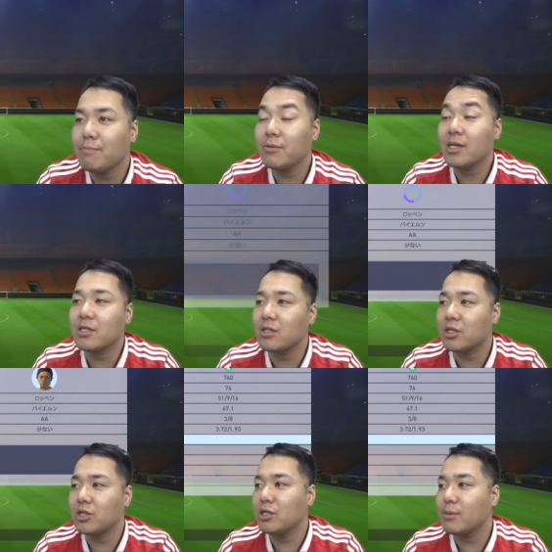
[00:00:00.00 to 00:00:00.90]
プラス
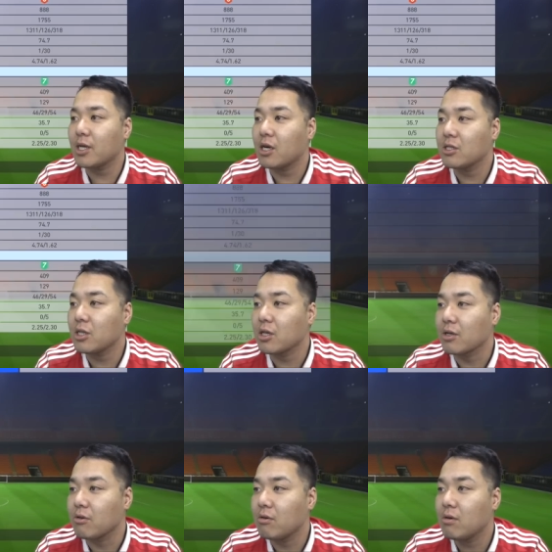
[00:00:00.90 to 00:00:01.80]
数字みたいな感じだったけ
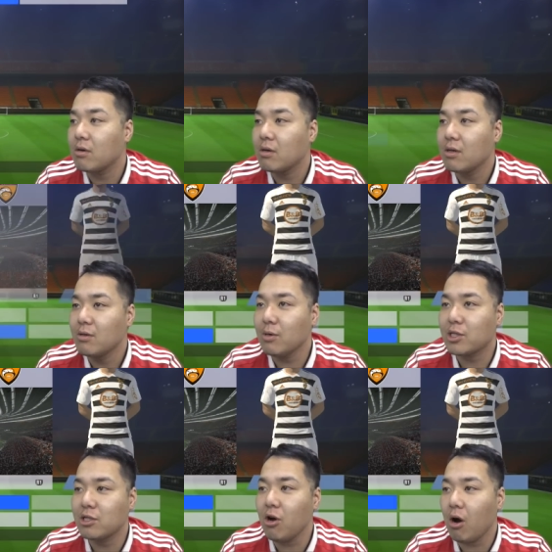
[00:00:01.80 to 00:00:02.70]
ど。うわ、
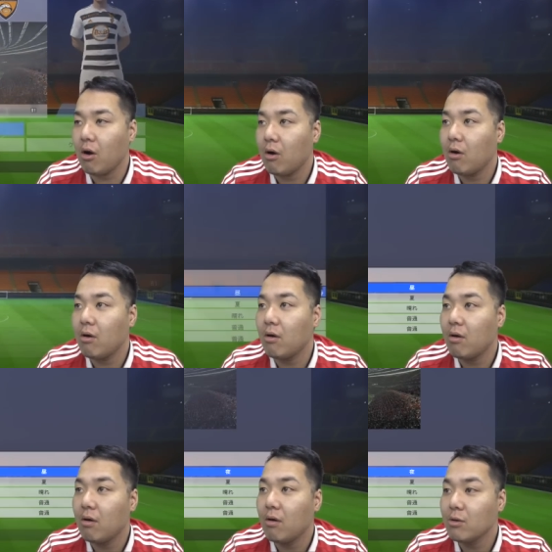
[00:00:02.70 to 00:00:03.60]
強っ！
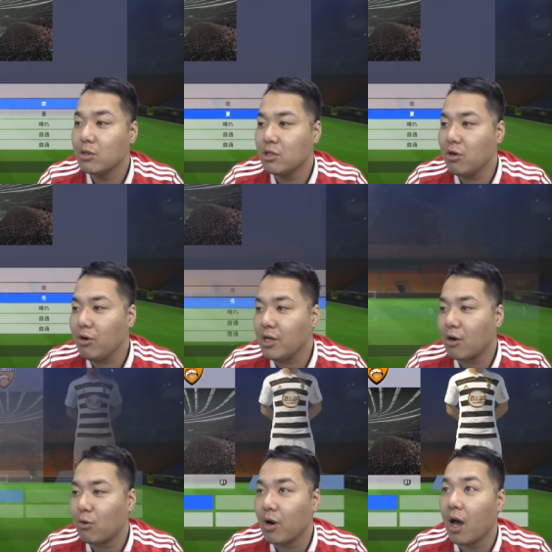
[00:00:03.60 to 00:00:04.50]
強いや
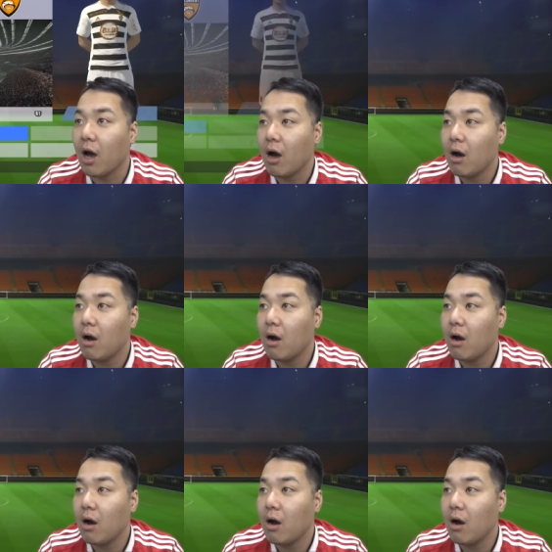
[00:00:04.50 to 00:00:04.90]
ん、これ。